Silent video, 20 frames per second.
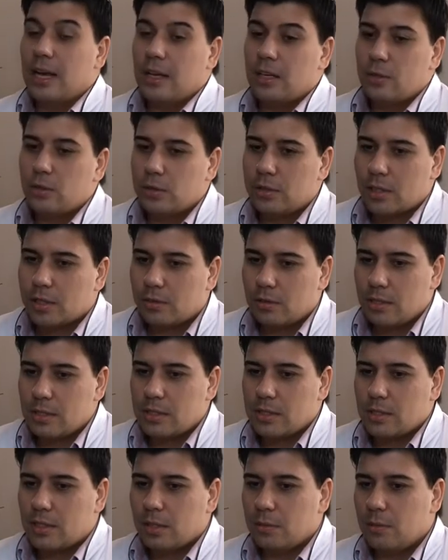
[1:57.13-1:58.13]
E outra
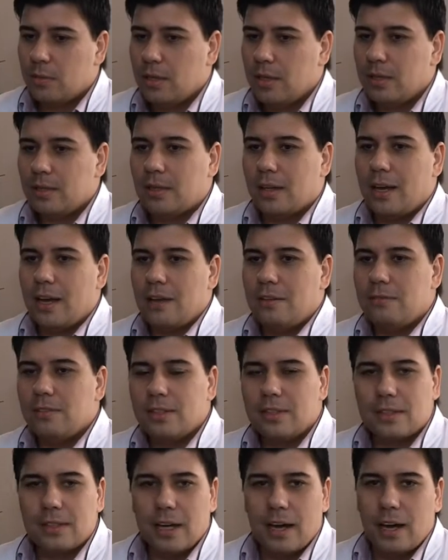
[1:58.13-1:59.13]
coisinha também é
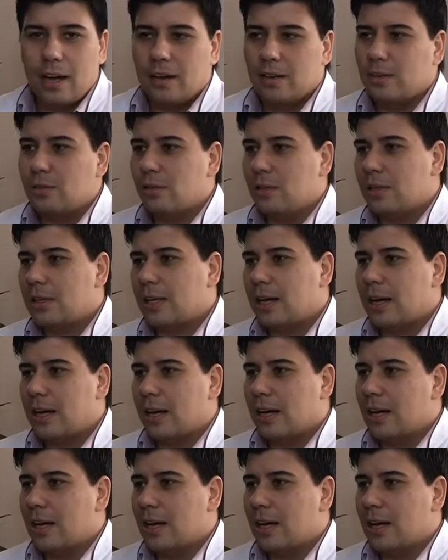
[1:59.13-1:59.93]
evitar colocar,